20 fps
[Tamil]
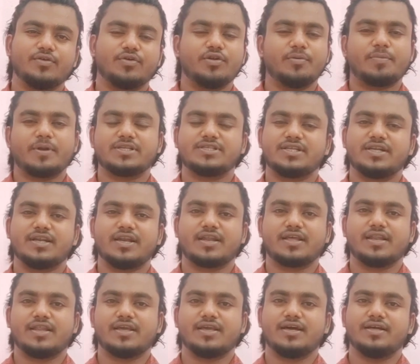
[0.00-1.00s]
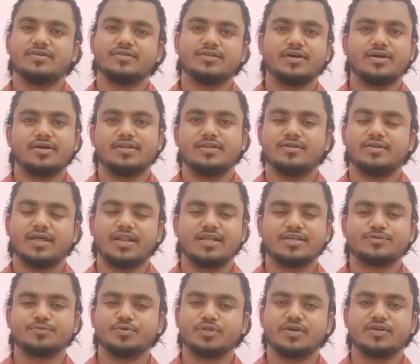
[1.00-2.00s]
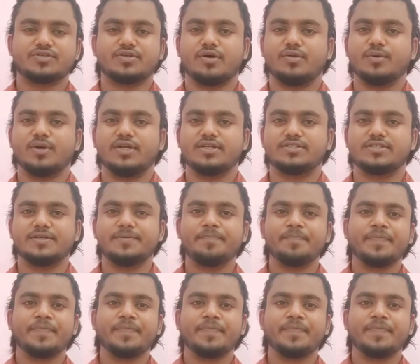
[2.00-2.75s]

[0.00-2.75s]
அது ஒன்றும் பிரச்சனை நடக்கலைங்க அது வந்து நல்லா ஸ்மூத்தாக சால்வ் ஆயிடுச்சு